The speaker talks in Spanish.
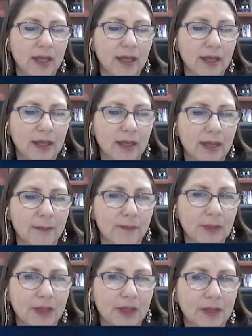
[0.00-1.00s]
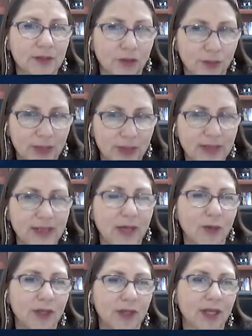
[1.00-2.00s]
Eh, estoy presta a
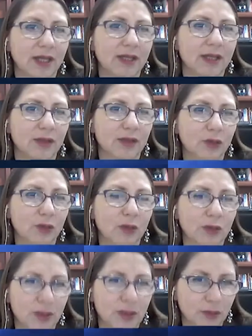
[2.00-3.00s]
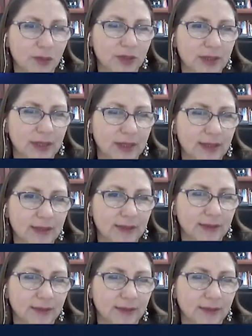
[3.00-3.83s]
cualquier inquietud, Mauricio, muchas gracias.